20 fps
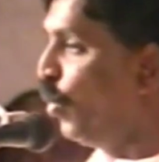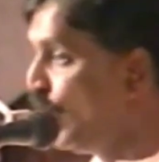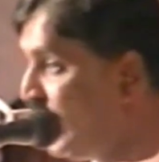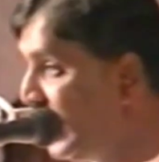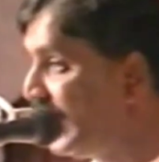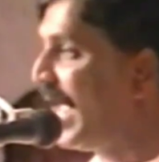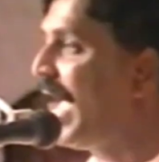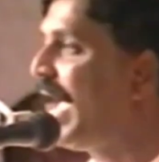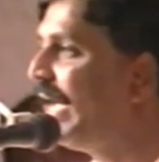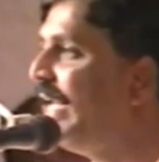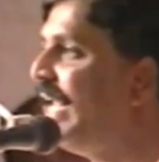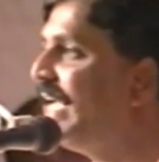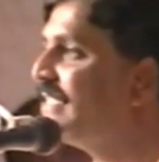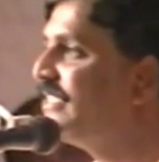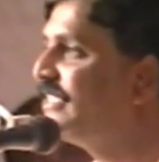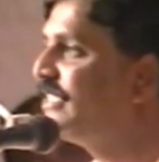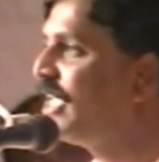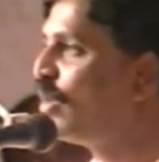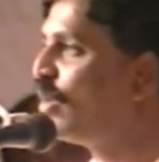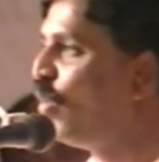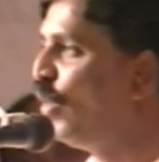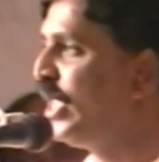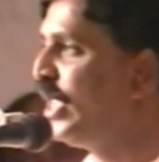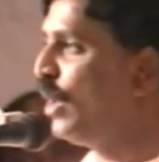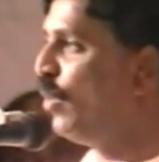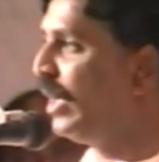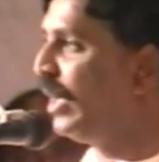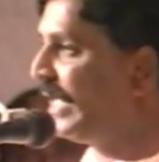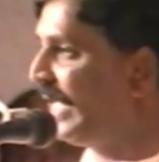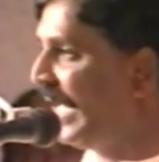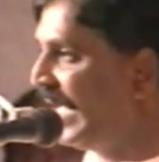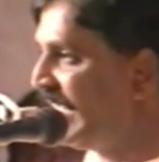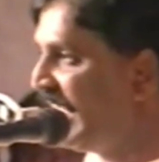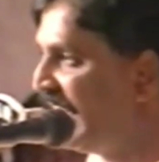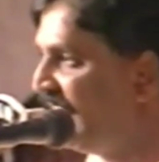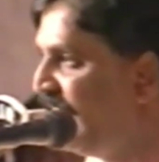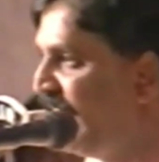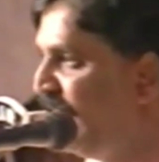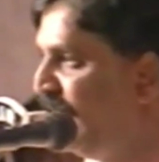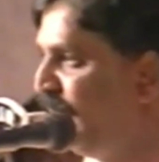உயிராக நேசிக்கக்கூடிய ஒரு
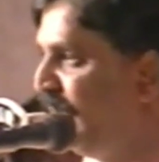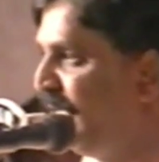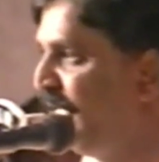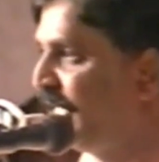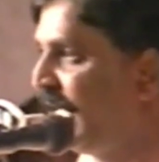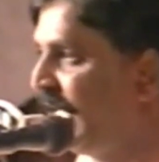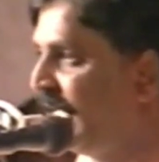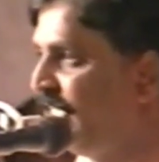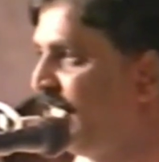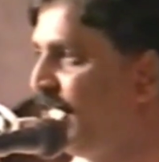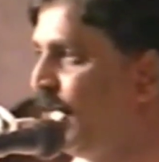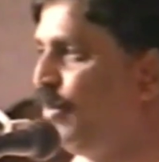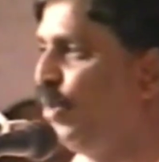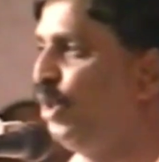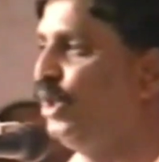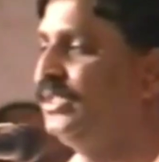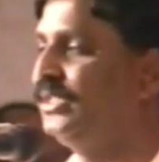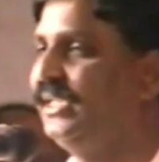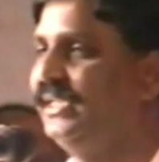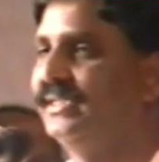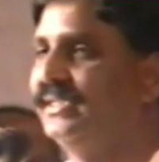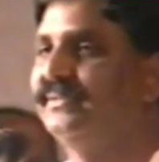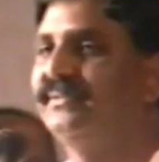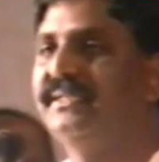கலைஞன் வேண்டும் என்று கருதிய பொழுது